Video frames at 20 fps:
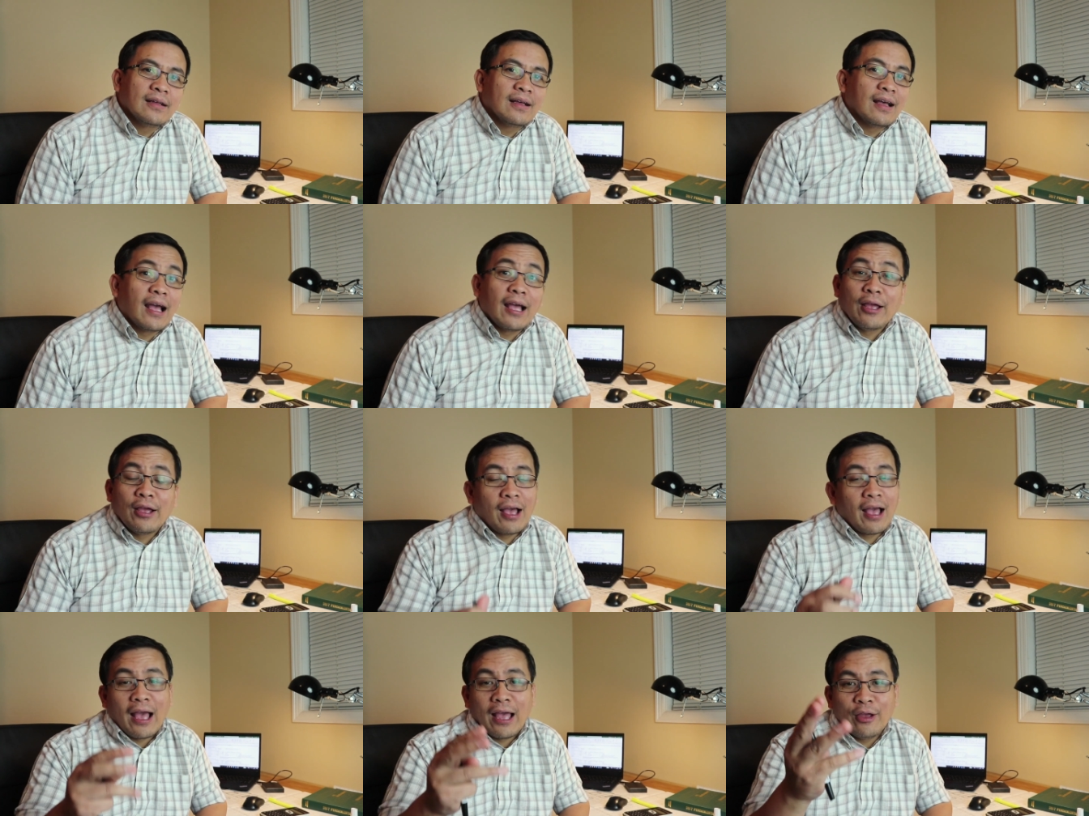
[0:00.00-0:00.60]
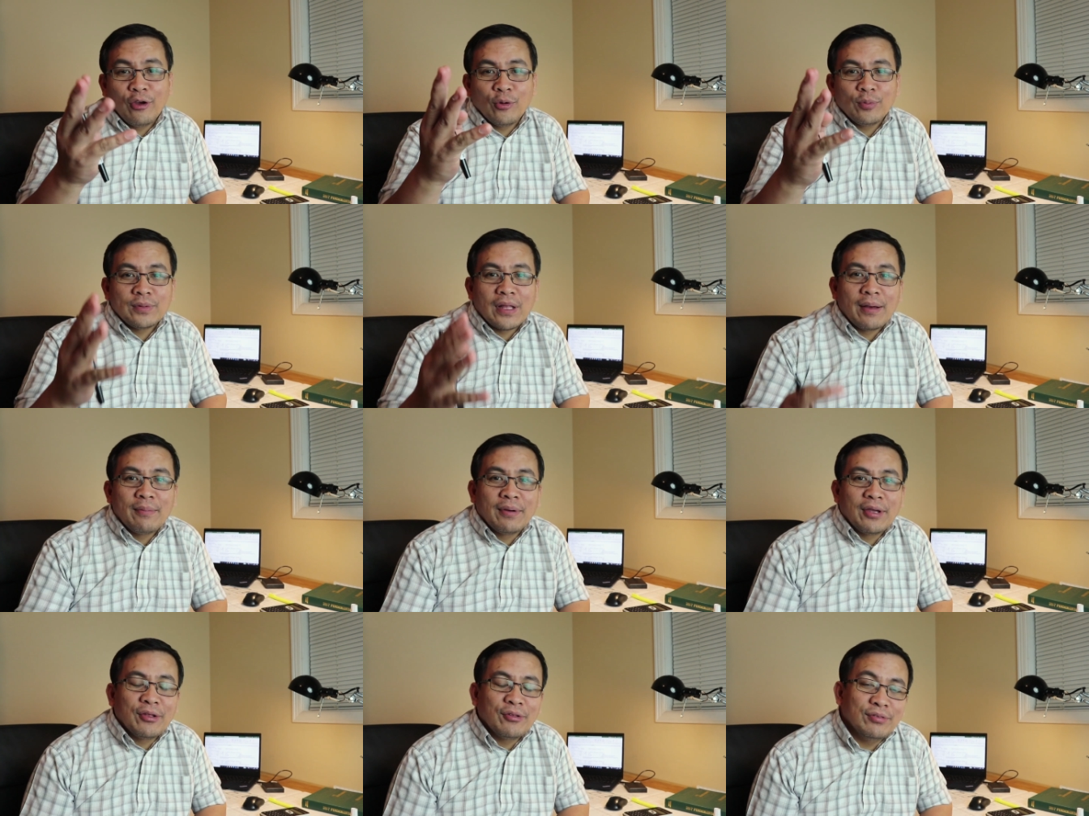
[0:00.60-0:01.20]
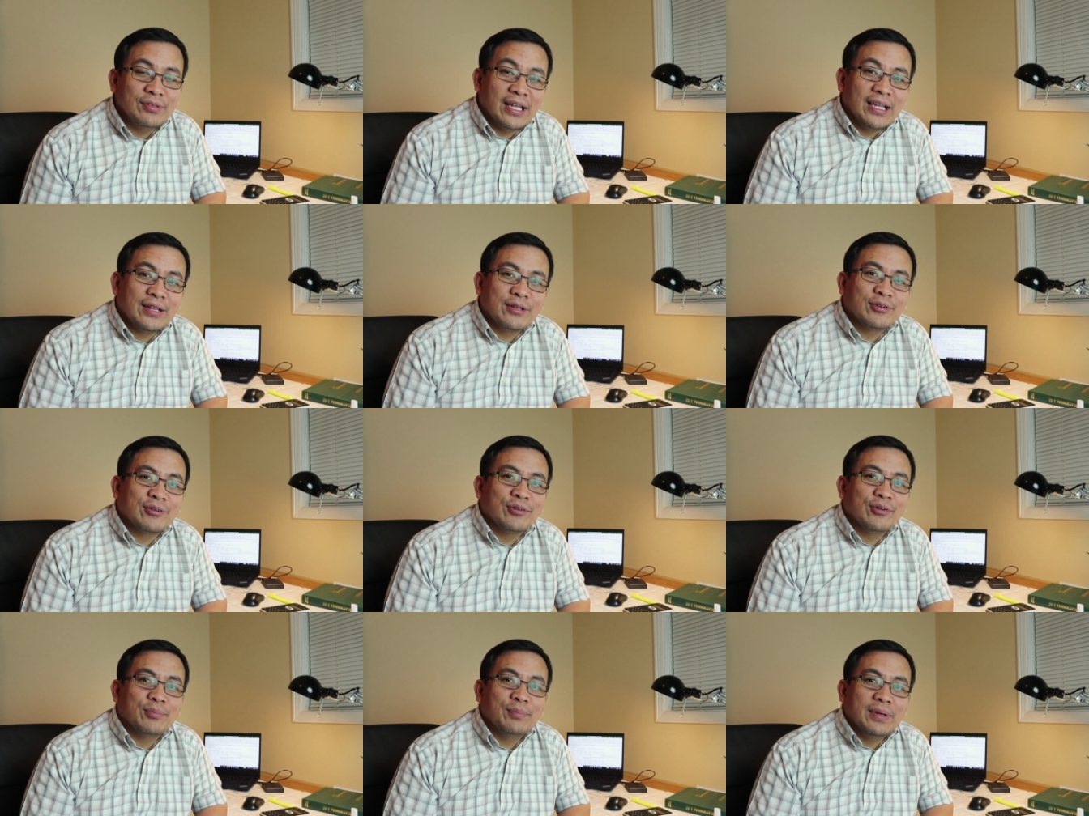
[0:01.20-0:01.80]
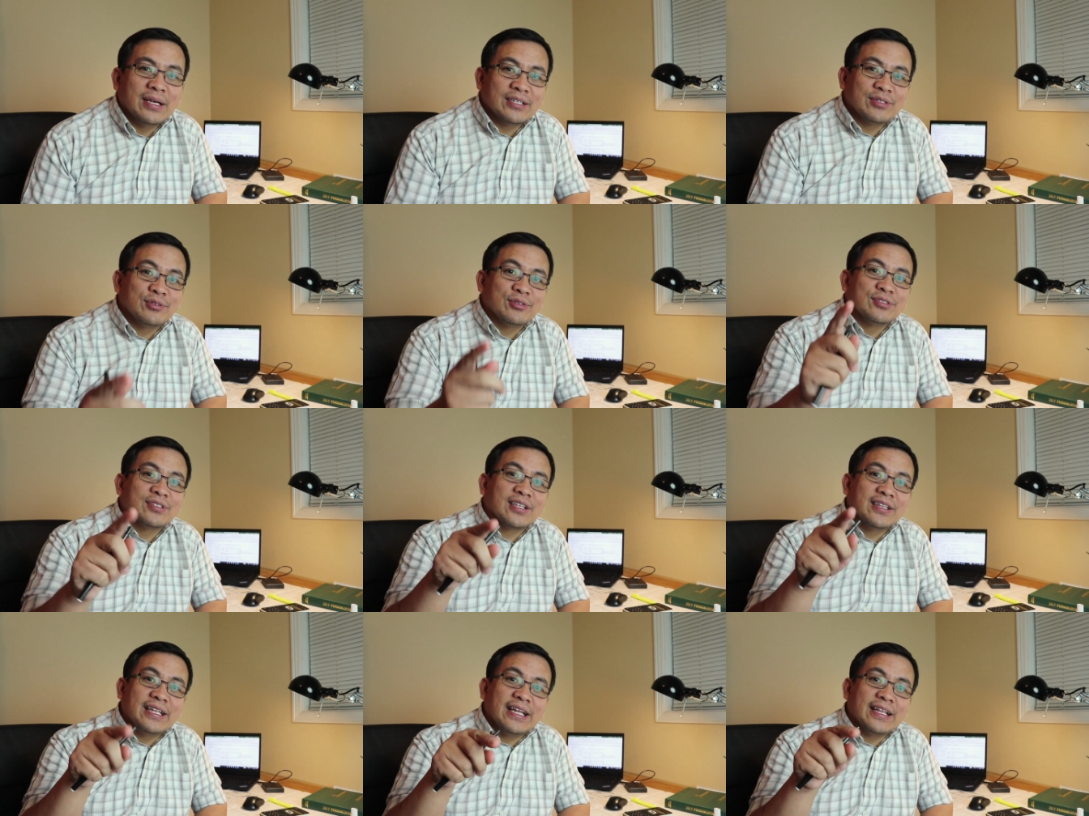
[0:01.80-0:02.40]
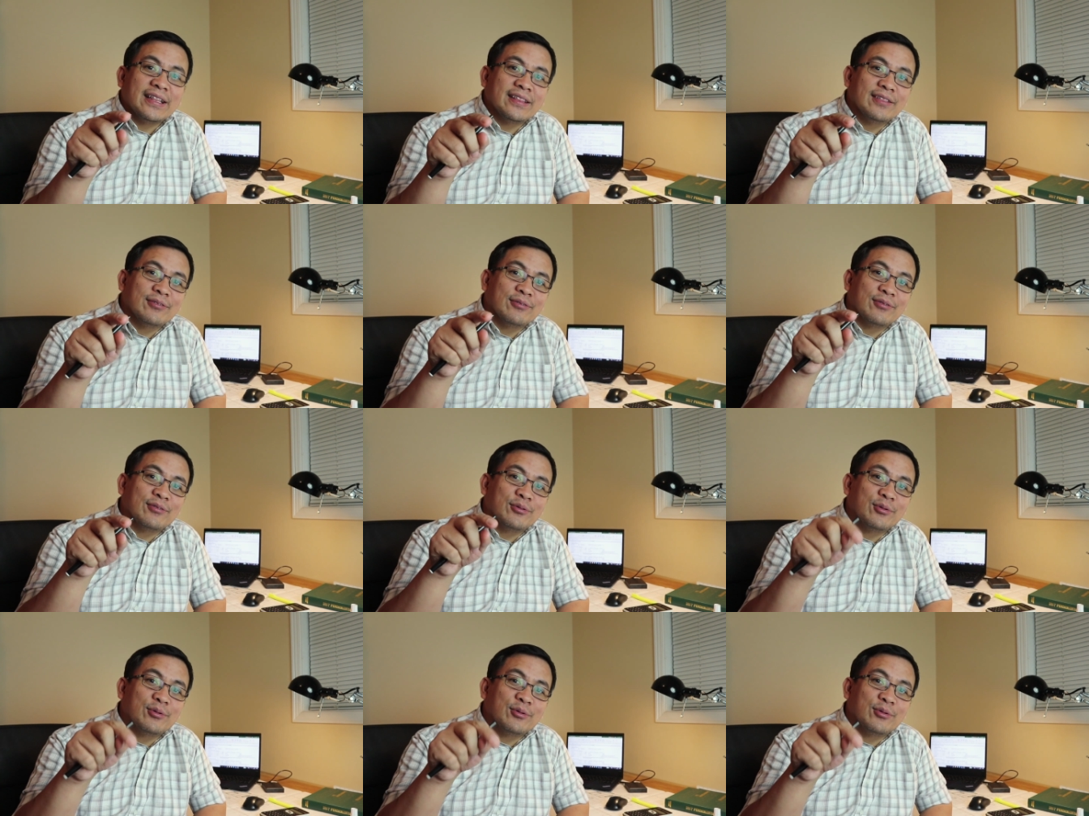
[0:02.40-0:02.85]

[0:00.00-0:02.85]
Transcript: I, I hope tama yung date ko based sa date nung,